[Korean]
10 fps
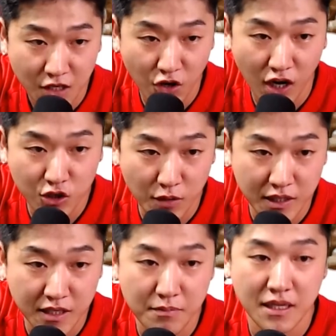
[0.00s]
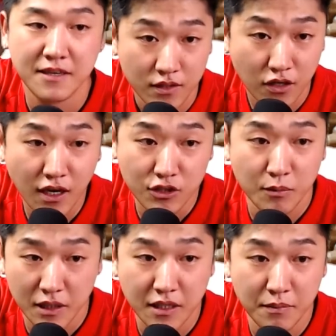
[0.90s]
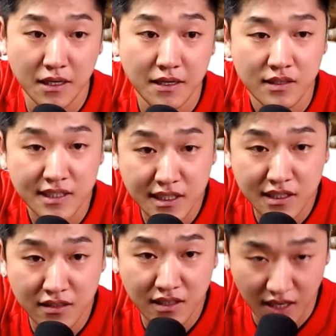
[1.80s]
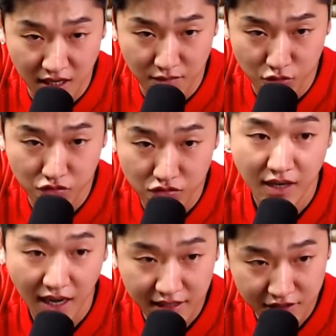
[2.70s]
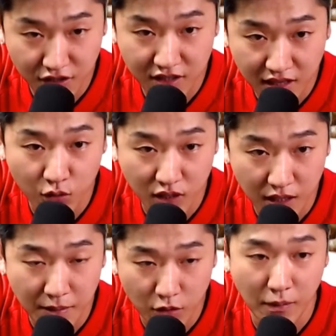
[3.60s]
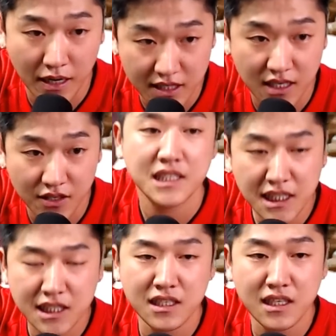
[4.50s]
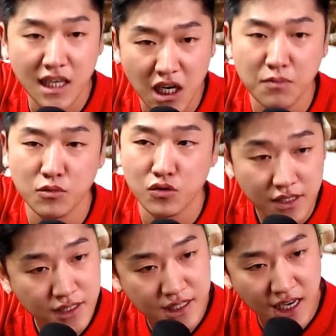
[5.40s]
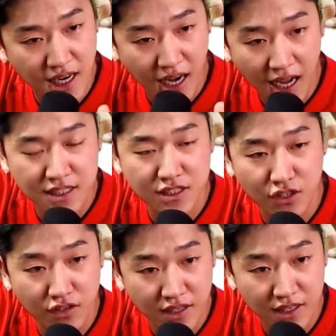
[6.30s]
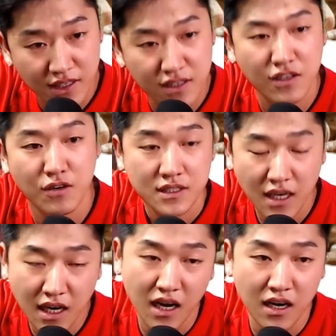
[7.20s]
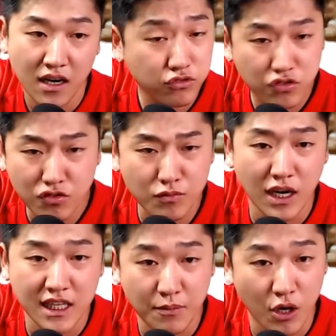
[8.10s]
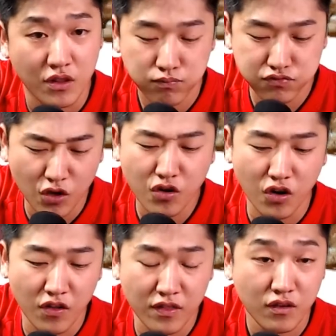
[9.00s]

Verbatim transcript: 그거 가져가면 이깁니다. 그거 가져가면 이깁니다. 2승 1무 가능성 있다고 제가 매속 말했잖아요. 2승 1무 진짜 가능성 있는 겁니다. 제가 무승부 아니면 무조건